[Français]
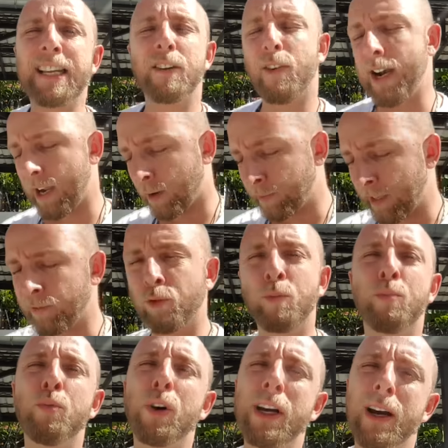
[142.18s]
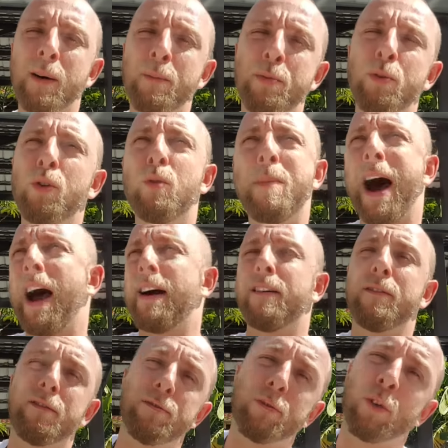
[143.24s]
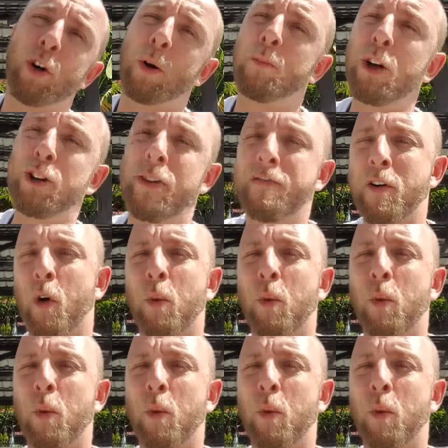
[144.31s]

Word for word: voilà, comme ça, vous pourrez un peu, bah, comme moi je vais le faire